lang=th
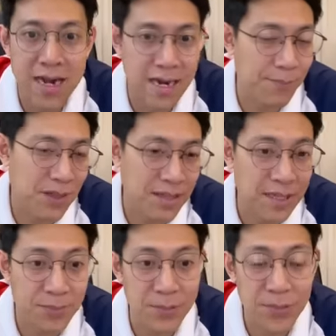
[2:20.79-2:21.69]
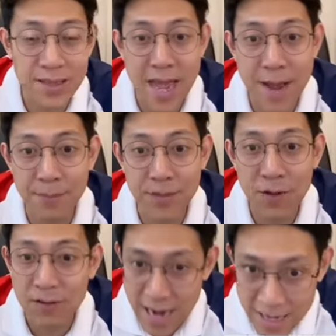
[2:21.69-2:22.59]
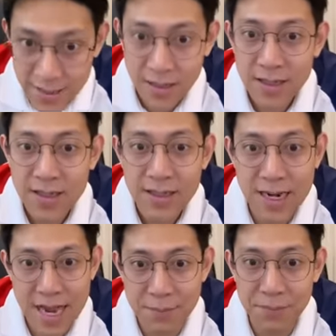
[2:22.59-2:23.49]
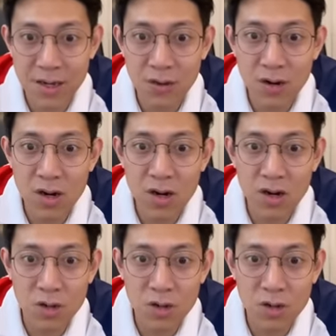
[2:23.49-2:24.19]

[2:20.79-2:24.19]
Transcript: นะครับในทีมที่มีแต้มเท่ากันนะครับแล้วก็